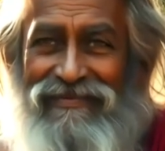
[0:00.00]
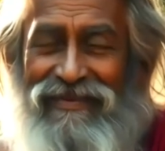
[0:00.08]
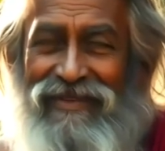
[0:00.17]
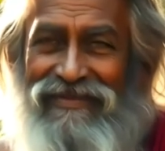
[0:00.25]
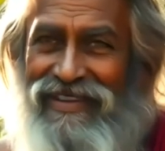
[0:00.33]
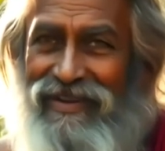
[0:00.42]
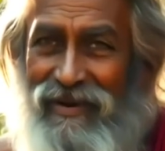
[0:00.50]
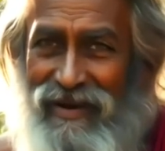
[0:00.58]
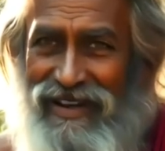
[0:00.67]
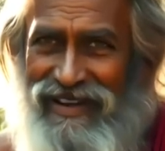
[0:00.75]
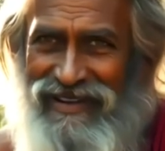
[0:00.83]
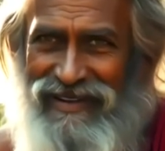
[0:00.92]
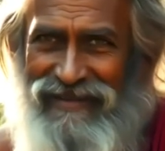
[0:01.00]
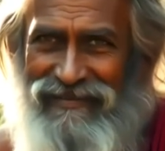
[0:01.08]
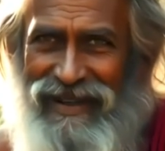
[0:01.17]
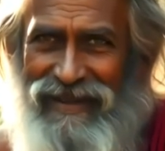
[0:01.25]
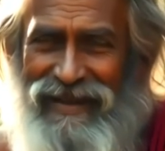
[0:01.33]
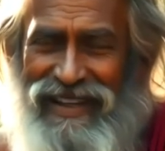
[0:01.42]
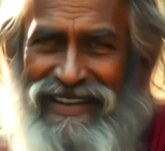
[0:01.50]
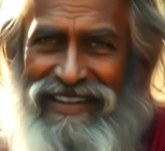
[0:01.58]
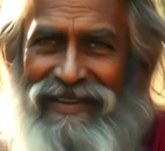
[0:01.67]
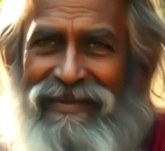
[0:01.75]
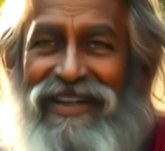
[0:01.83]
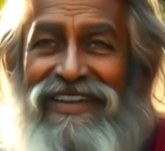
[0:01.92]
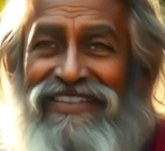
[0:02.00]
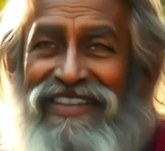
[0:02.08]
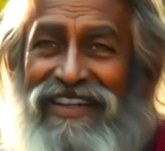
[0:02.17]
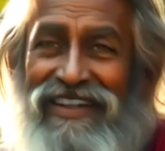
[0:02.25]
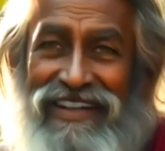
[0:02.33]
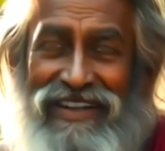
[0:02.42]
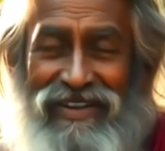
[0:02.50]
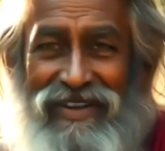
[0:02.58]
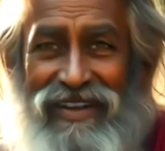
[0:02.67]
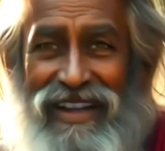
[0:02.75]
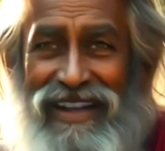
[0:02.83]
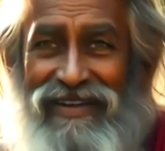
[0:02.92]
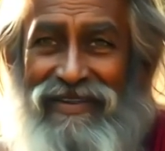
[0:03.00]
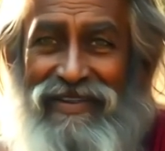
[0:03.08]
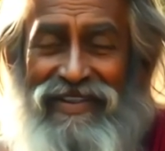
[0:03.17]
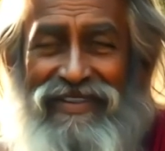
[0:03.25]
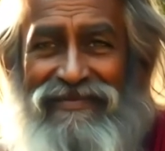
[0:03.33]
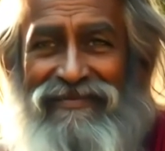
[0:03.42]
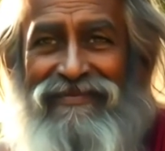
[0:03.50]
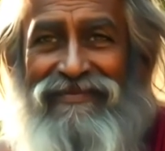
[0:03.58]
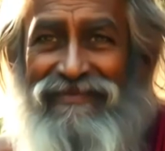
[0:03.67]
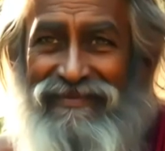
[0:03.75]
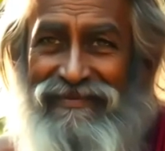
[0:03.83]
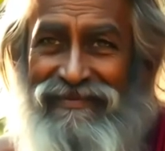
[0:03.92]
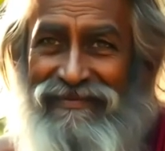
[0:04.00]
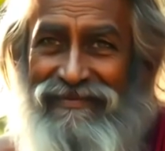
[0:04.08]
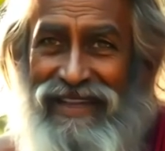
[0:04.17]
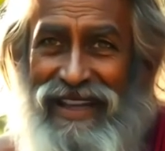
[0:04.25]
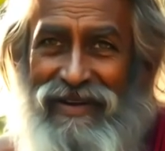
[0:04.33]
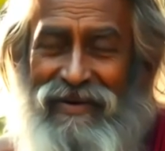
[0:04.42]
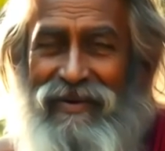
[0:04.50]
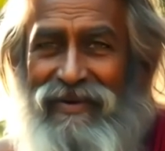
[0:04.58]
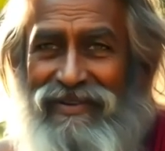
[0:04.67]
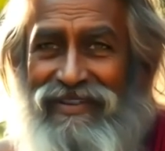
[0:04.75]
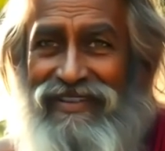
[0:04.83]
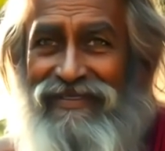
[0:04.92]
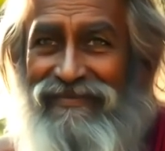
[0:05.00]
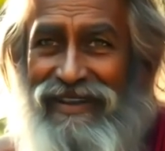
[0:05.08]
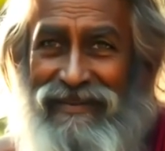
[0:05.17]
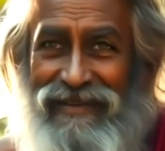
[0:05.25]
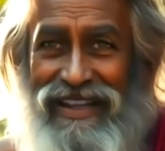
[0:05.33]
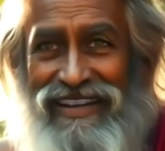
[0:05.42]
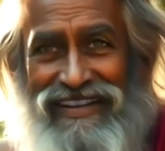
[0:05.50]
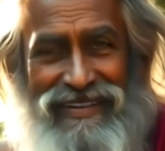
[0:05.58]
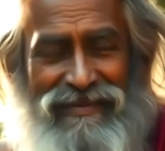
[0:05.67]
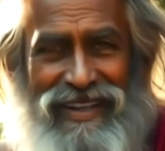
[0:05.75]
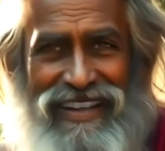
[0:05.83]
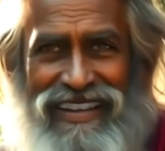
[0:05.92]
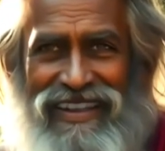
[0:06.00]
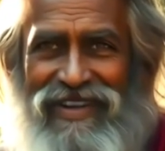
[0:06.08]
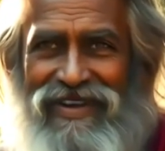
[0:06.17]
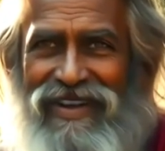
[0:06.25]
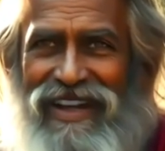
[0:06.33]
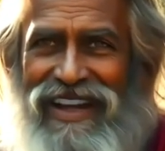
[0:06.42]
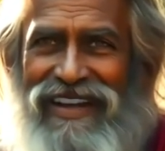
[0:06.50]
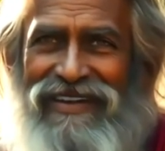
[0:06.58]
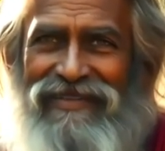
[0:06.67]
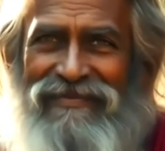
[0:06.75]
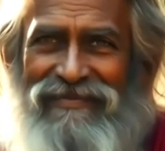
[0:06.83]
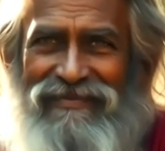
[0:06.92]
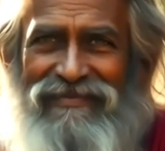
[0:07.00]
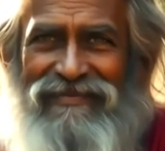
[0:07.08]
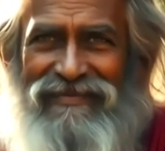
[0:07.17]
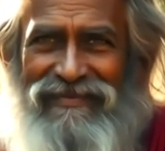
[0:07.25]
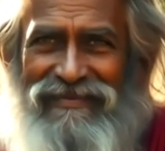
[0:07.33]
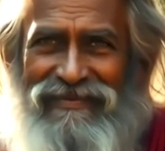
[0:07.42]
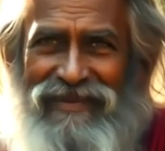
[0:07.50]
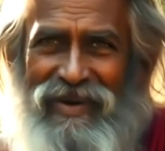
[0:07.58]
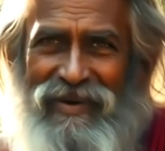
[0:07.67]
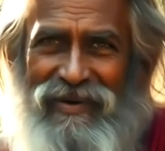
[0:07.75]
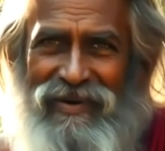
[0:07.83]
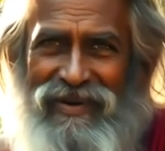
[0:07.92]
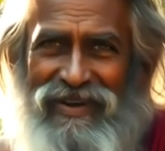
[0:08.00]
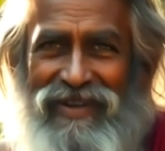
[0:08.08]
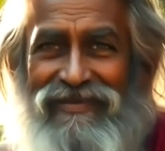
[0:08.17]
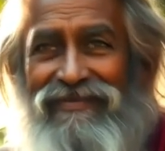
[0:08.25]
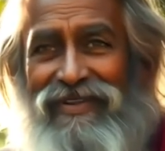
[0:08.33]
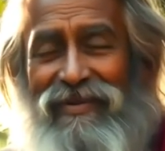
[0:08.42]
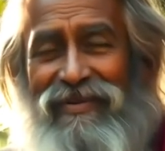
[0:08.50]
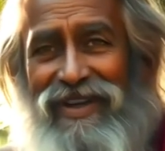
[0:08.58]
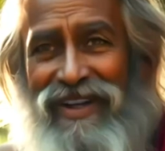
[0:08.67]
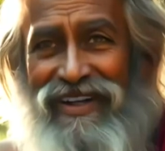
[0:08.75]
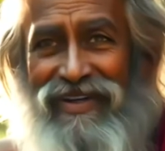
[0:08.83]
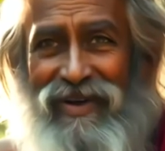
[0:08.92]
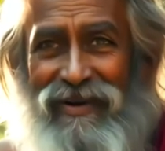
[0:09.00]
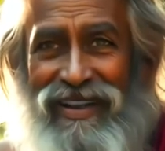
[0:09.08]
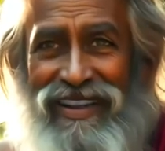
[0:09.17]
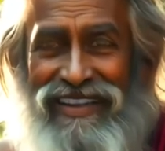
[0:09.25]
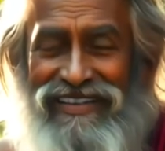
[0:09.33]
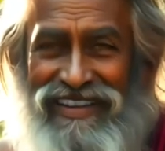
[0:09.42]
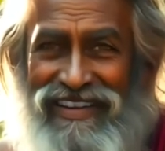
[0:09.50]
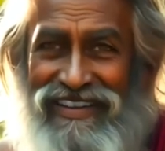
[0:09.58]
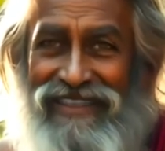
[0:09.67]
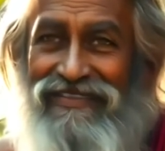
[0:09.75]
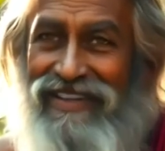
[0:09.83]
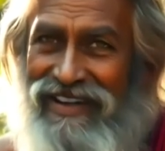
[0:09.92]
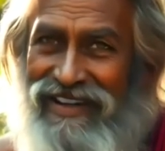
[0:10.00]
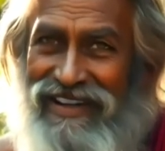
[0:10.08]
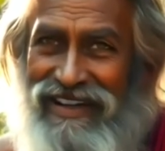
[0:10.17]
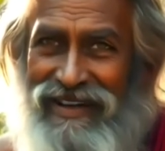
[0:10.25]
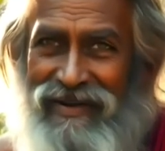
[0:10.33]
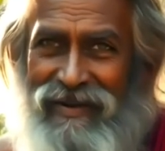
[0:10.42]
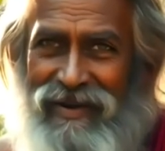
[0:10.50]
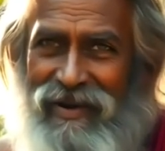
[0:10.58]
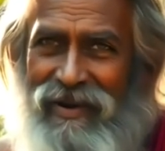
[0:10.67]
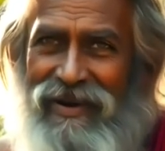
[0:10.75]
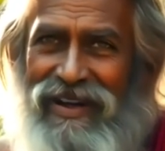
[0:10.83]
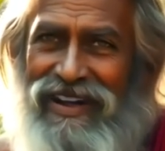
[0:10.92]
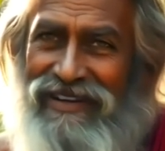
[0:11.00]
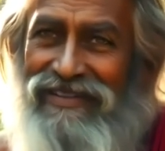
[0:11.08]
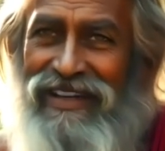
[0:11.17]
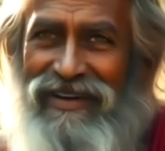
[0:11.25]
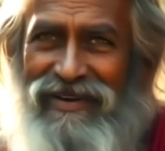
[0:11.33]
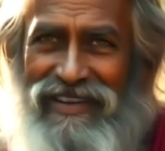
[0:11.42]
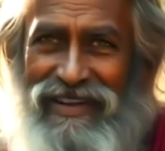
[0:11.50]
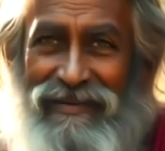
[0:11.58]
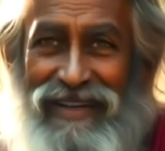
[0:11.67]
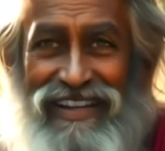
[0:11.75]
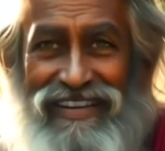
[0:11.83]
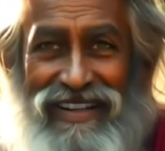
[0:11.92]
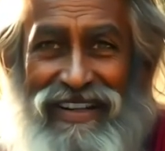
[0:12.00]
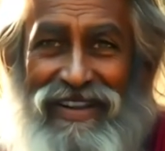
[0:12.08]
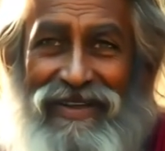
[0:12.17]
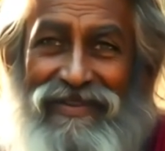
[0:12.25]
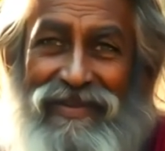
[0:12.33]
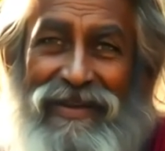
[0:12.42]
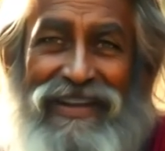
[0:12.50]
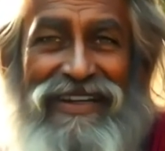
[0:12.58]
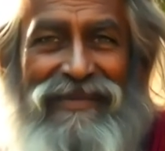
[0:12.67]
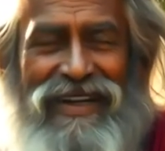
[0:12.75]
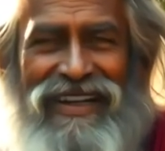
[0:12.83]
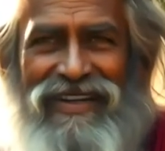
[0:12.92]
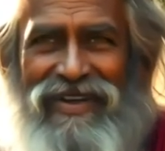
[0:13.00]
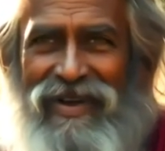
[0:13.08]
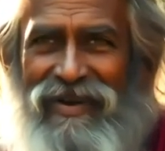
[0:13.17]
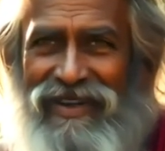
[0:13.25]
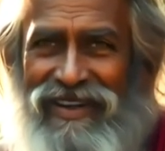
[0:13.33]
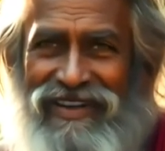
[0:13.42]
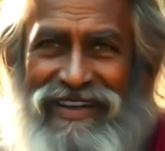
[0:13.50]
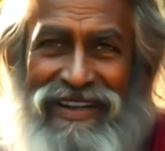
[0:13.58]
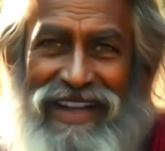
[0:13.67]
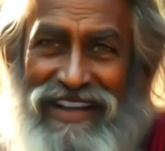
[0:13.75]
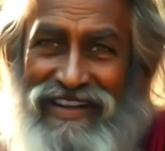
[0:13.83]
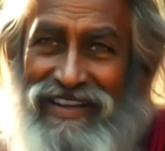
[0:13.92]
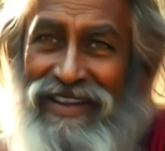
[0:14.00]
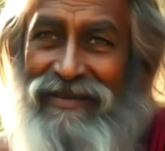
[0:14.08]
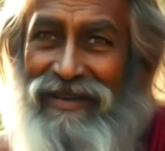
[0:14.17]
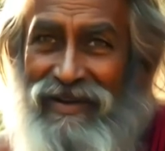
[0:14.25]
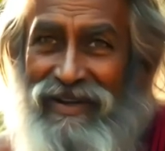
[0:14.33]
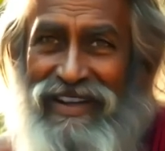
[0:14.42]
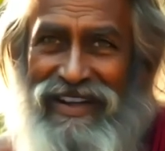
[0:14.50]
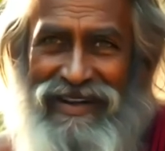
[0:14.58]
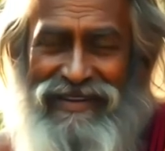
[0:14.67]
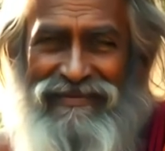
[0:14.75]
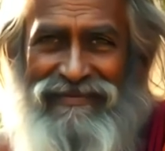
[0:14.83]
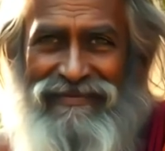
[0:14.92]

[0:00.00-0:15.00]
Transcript: Professores, preparem-se para serem questionados. Alunos, preparem-se para questionar. Juntos, vamos redescobrir a essência verdadeira do yoga e elevar nossa prática a novos patamares de autenticidade e sabedoria.